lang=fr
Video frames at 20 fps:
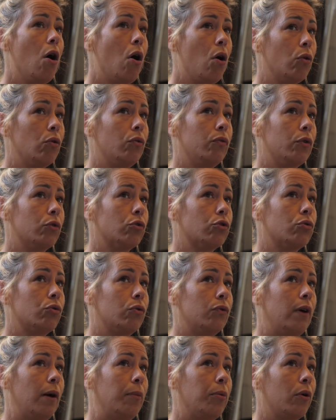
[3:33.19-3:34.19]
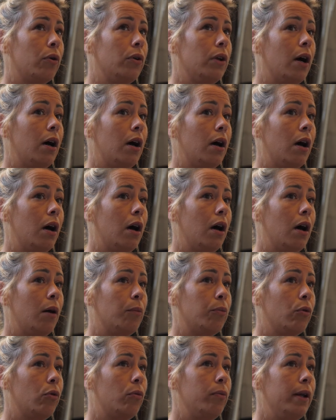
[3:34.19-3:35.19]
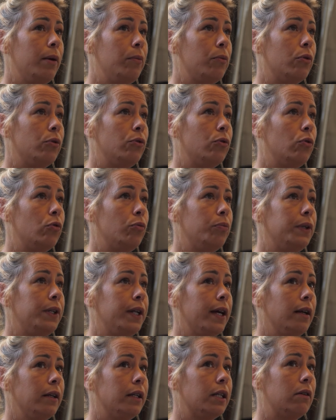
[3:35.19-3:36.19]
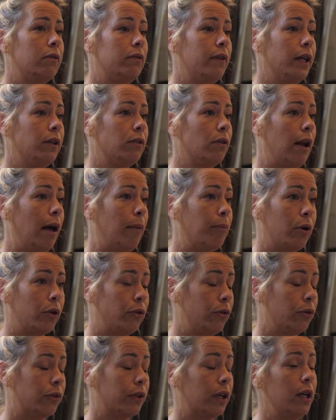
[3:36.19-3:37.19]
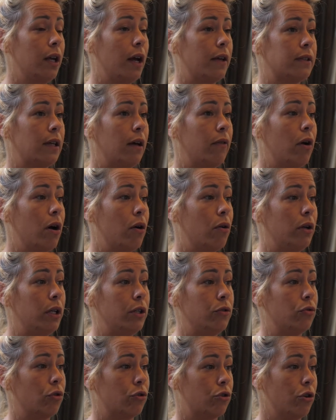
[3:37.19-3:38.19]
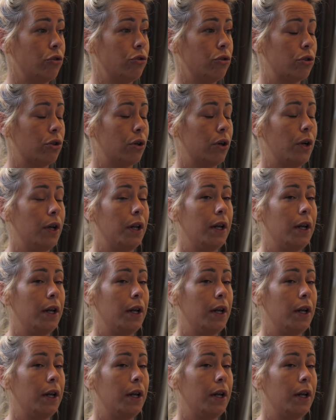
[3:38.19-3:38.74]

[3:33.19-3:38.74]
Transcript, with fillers: En revanche, on va prendre un problème de l'hôpital qui va être la porte d'entrée, à savoir euh, les urgences.